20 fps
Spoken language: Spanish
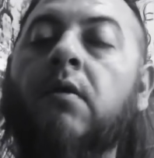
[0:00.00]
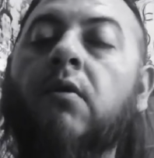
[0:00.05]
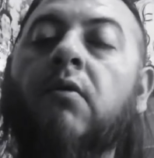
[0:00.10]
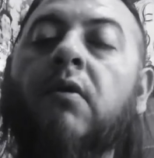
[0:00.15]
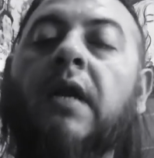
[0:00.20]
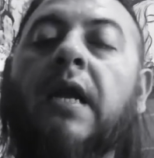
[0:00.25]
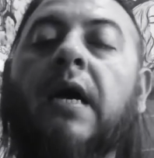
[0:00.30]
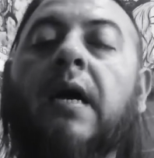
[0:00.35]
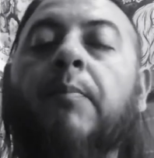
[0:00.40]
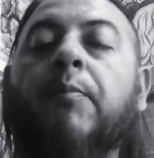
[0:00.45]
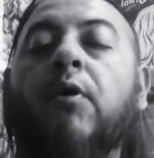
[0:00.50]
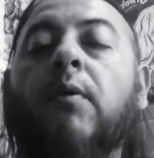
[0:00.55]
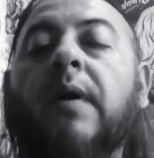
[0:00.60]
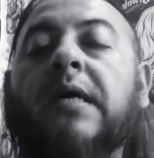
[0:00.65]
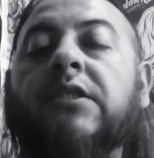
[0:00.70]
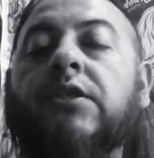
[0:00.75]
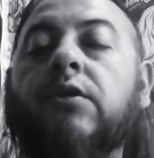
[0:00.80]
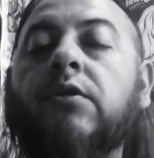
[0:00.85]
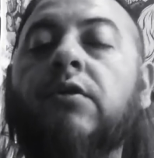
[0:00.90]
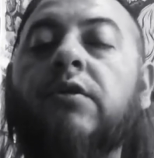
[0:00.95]
Con la
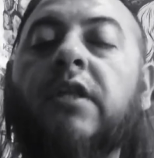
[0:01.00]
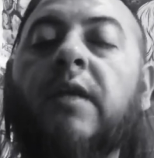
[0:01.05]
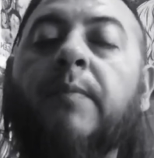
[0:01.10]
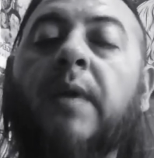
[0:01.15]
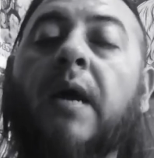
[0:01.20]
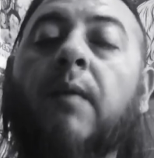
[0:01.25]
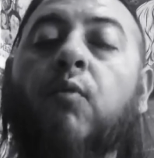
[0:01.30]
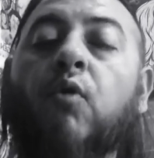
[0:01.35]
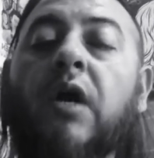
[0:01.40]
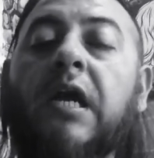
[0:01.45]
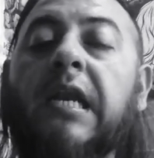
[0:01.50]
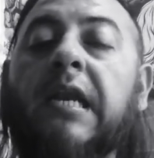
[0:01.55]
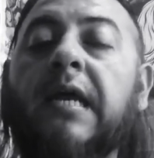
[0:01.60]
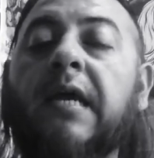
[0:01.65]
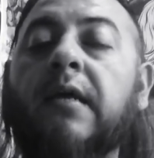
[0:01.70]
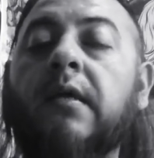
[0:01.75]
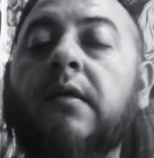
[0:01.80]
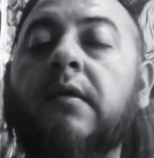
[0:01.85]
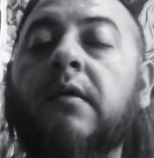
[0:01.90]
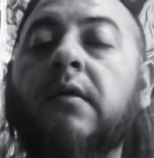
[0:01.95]
aprobación de mi
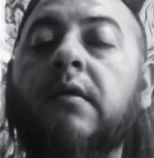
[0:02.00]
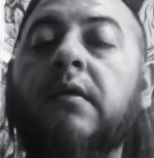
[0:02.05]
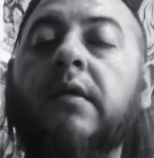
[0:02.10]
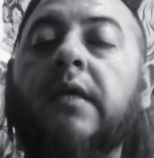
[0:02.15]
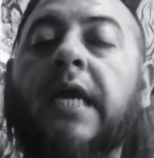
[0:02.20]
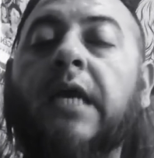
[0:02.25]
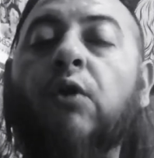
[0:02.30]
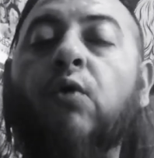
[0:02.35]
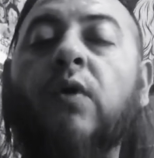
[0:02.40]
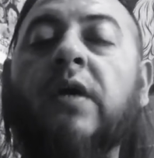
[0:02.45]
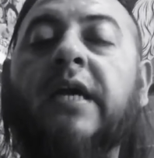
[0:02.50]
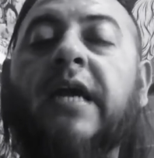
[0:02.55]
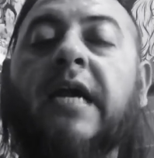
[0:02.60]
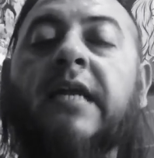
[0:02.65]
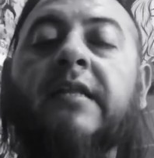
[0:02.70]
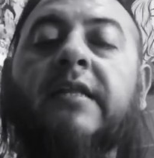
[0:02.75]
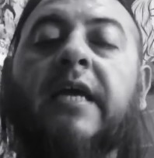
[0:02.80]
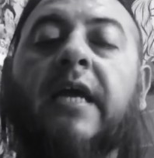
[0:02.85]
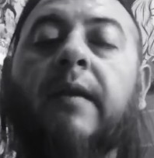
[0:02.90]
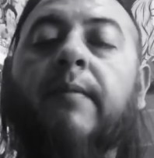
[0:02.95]
abuela, que nunca
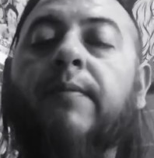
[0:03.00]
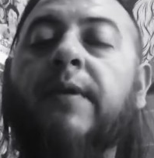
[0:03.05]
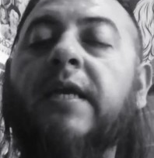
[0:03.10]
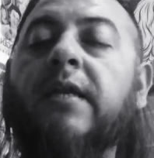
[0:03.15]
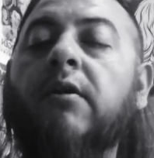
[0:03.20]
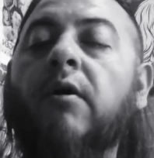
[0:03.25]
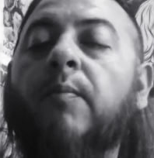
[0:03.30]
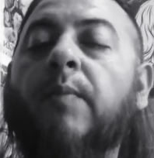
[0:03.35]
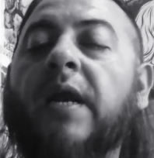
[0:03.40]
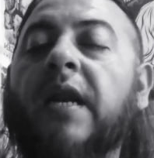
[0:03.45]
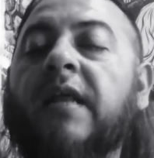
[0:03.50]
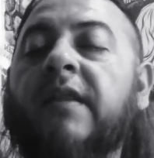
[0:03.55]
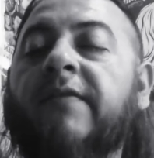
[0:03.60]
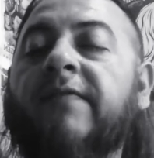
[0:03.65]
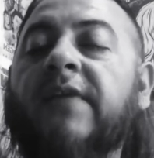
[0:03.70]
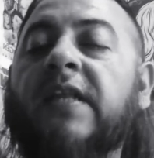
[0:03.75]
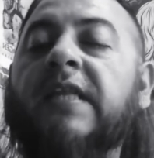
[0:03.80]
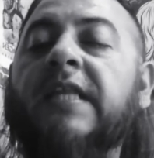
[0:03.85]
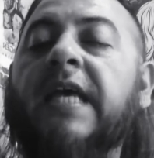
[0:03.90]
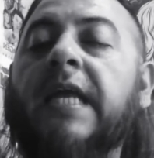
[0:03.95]
intervino para
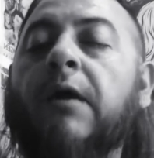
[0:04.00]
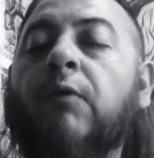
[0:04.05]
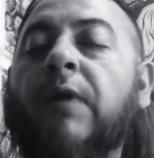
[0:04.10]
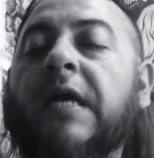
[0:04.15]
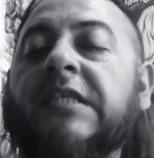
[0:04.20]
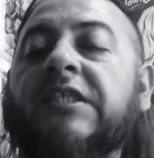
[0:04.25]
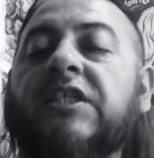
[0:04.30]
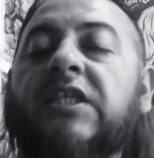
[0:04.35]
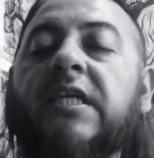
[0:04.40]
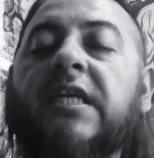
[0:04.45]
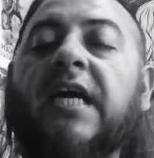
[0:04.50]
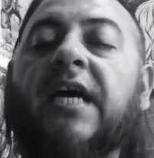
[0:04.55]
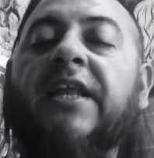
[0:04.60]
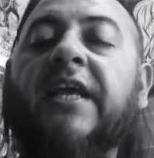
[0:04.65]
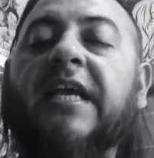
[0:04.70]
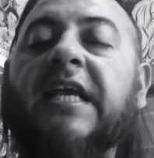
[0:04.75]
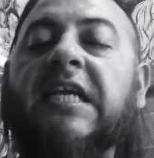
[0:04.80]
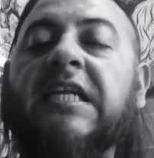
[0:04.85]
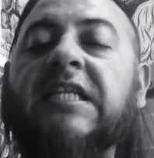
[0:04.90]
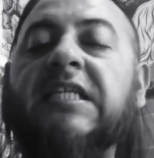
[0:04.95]
defender a una chica
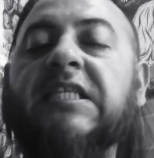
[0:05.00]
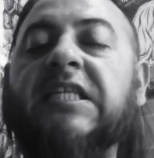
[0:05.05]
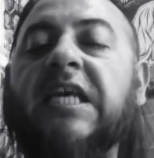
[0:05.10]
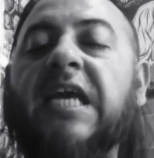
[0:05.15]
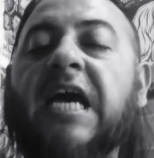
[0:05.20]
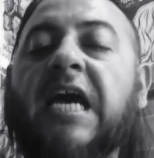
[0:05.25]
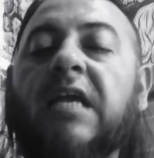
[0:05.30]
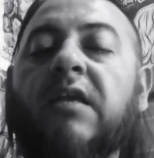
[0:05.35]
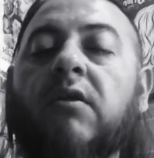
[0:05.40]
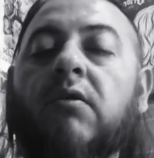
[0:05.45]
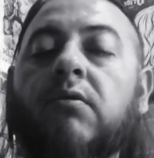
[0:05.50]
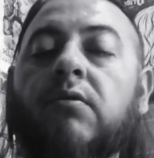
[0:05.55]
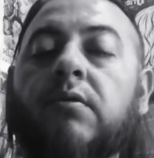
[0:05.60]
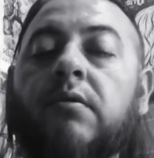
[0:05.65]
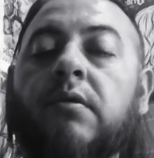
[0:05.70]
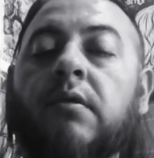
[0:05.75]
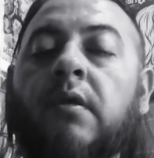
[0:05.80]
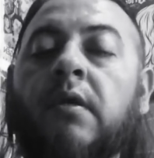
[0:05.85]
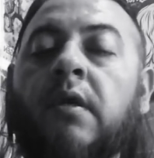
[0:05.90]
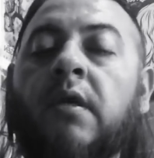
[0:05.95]
de 15
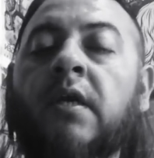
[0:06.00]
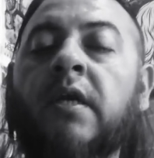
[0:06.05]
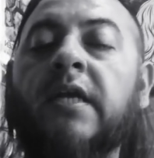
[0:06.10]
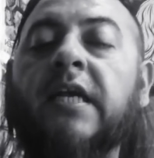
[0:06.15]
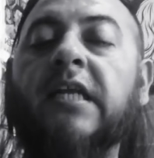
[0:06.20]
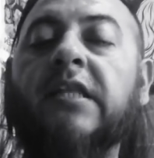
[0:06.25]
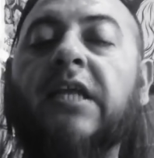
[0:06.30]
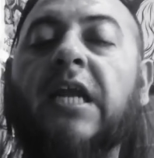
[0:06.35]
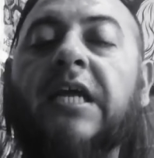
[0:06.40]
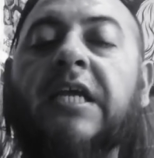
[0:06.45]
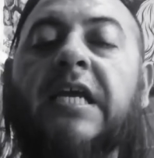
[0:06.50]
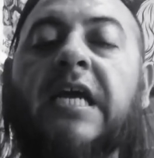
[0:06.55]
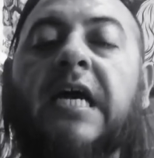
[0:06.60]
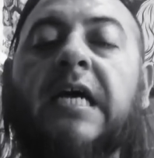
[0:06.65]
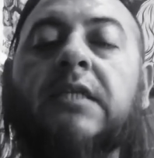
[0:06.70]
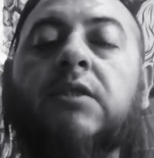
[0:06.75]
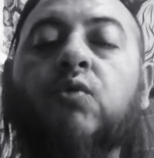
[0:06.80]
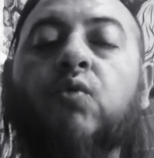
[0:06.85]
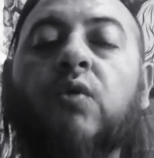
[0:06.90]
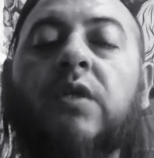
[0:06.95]
años que traía
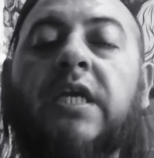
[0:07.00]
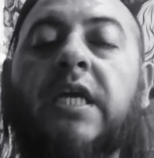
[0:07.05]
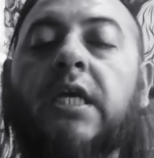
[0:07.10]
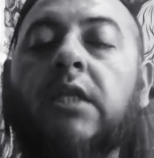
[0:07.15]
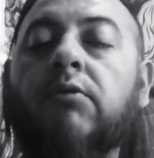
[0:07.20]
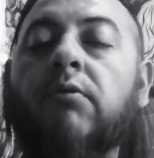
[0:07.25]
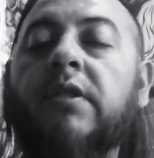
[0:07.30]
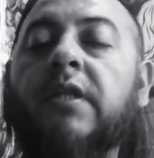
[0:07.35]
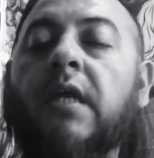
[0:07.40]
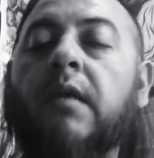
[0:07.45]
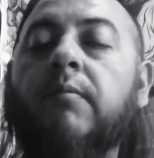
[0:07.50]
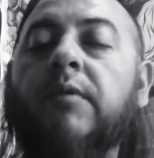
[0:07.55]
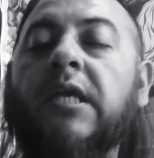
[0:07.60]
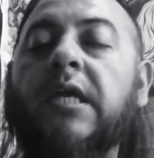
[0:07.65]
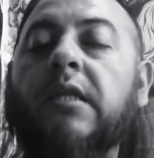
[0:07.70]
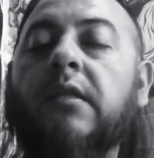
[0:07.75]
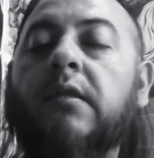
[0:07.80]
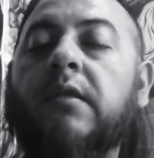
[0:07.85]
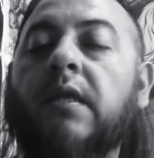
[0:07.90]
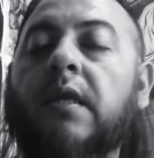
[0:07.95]
a su nieto en el
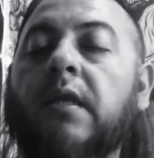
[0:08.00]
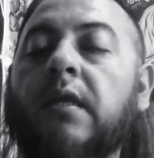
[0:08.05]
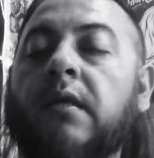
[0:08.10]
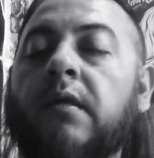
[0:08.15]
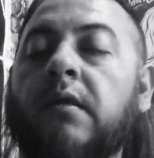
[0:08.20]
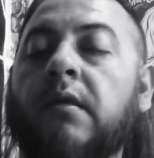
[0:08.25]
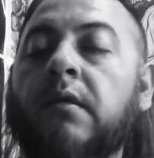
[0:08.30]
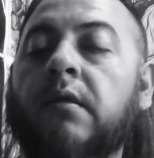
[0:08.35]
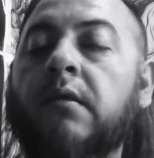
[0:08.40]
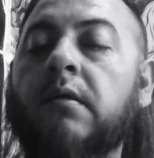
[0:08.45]
vientre,